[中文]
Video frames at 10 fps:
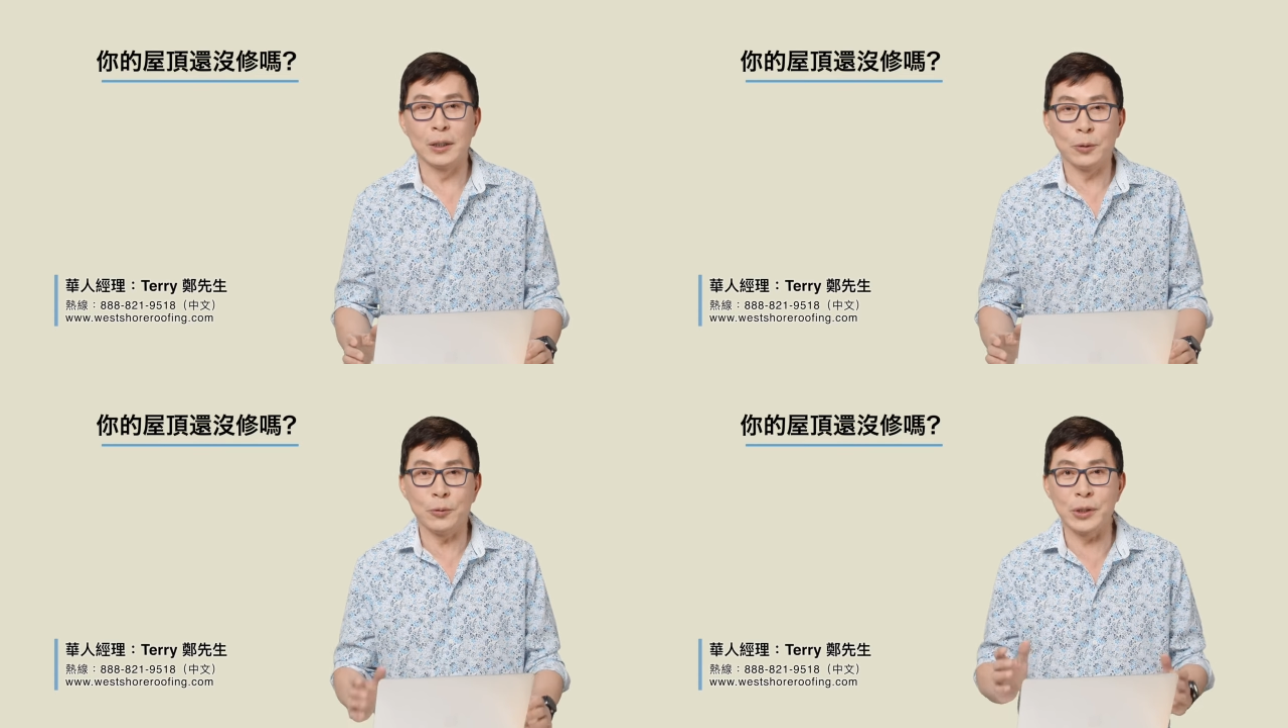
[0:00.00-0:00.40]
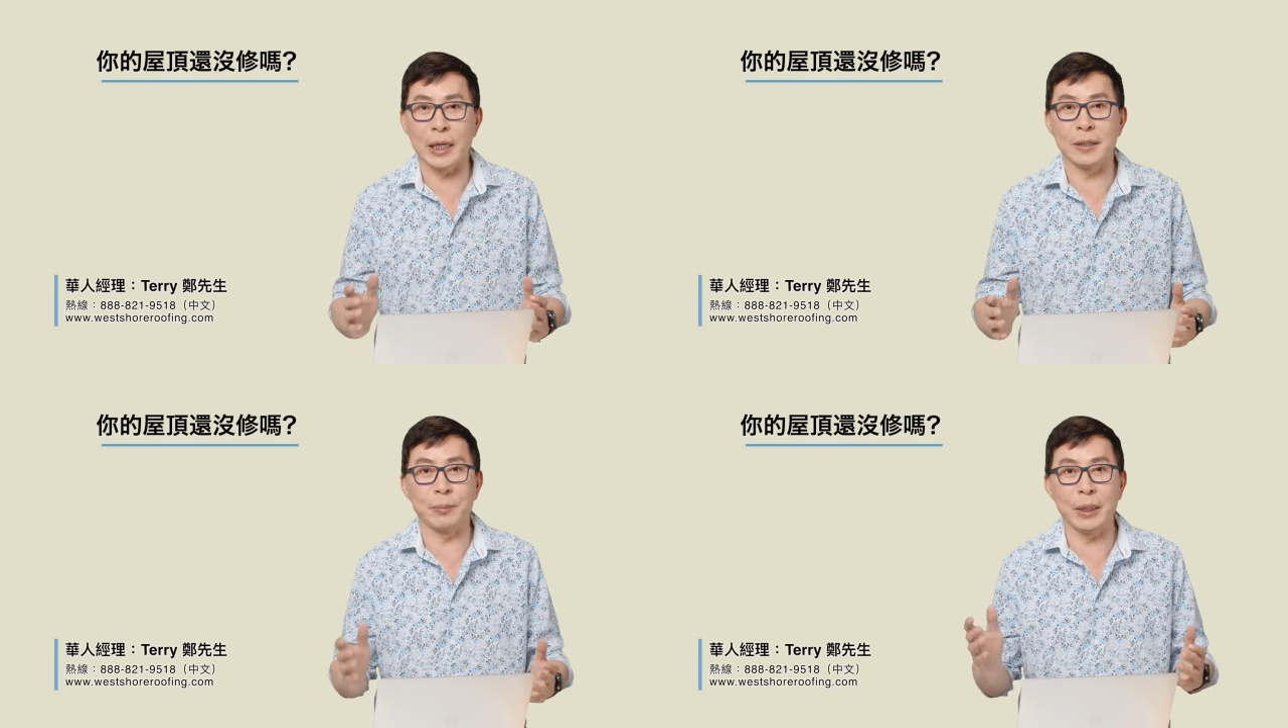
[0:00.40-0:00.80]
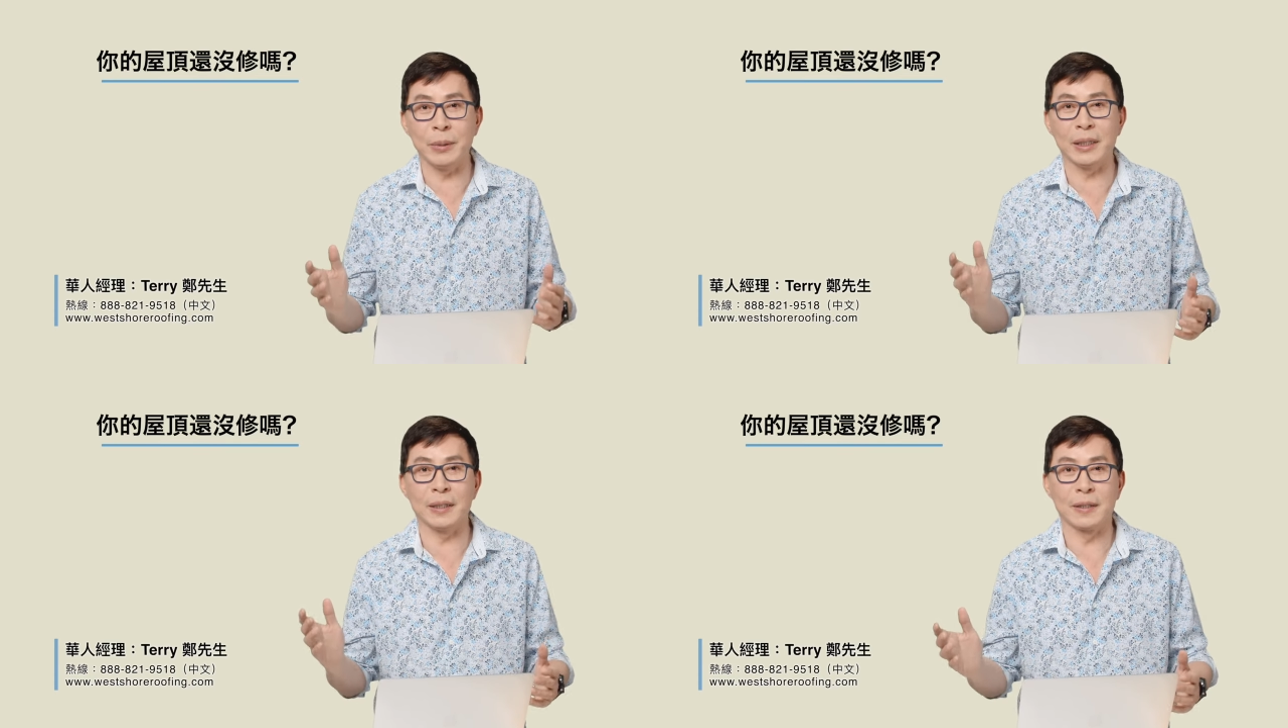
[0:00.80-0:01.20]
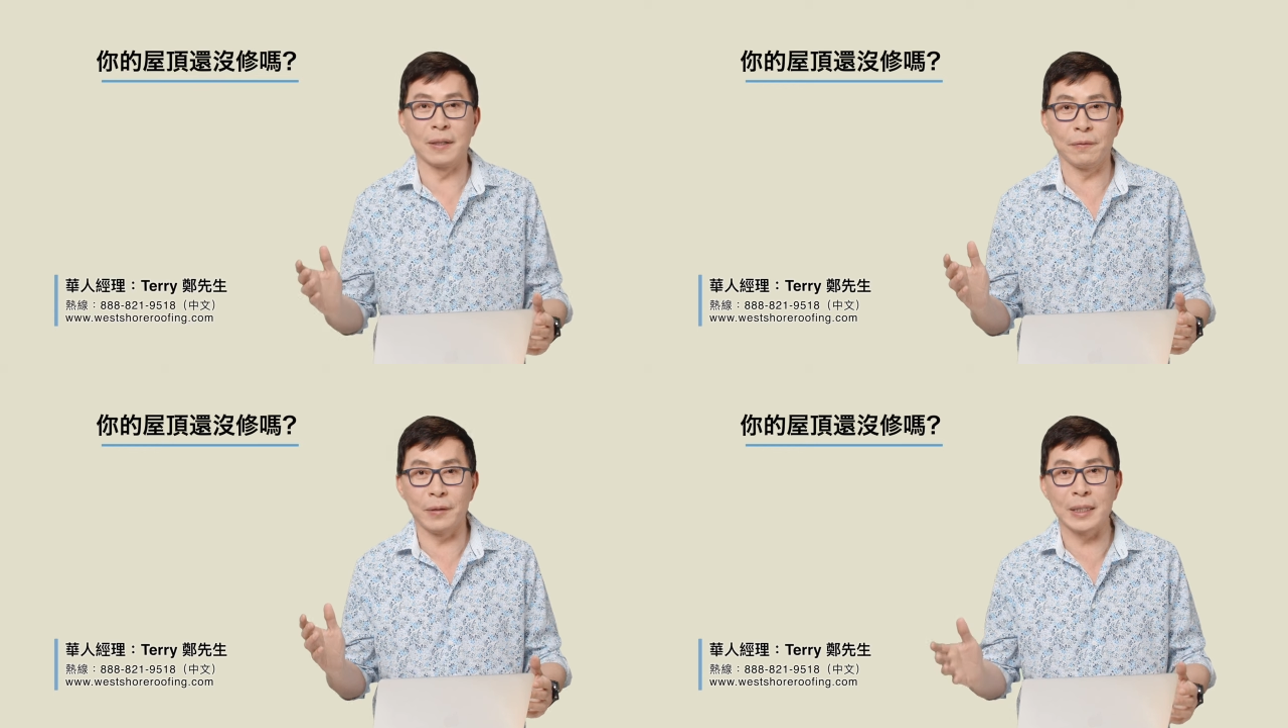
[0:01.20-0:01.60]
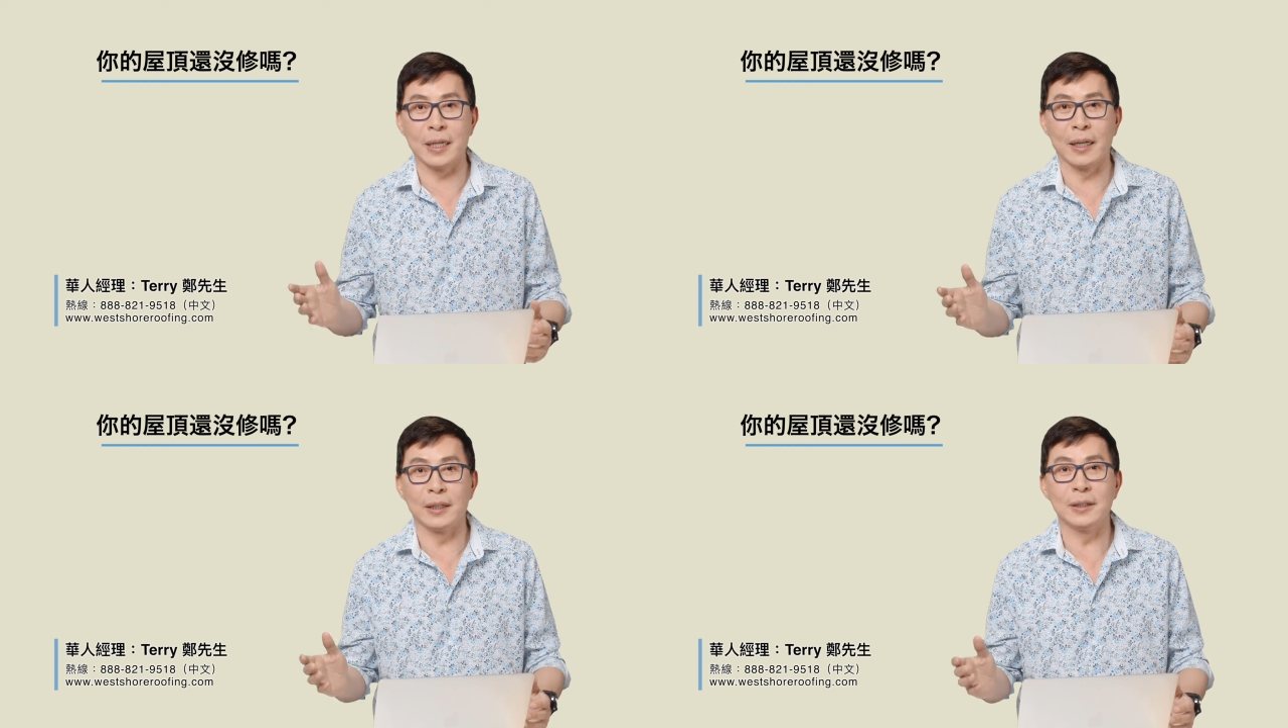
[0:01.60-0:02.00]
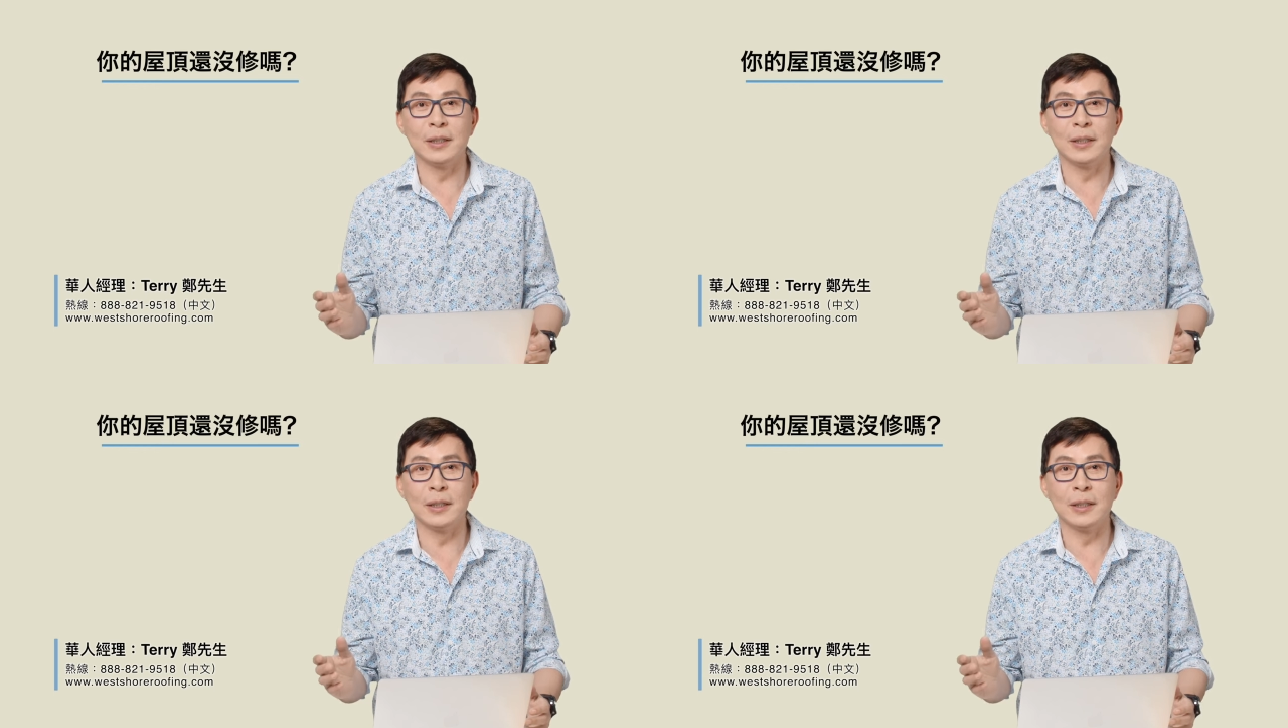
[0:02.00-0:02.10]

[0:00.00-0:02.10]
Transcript: 物价是拼命的飞涨，